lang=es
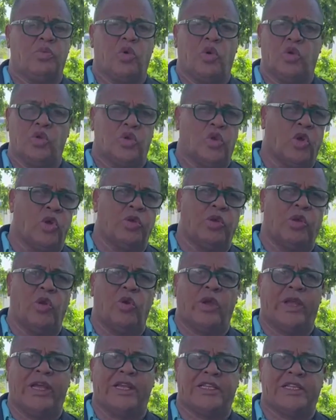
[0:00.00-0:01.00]
Con todo lo
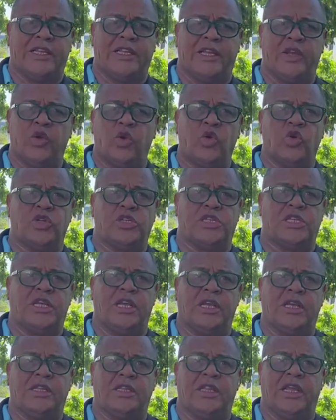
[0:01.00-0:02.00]
que se
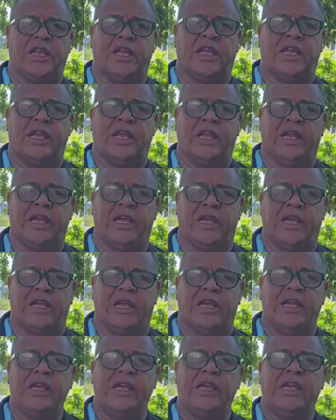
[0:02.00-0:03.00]
denuncie de que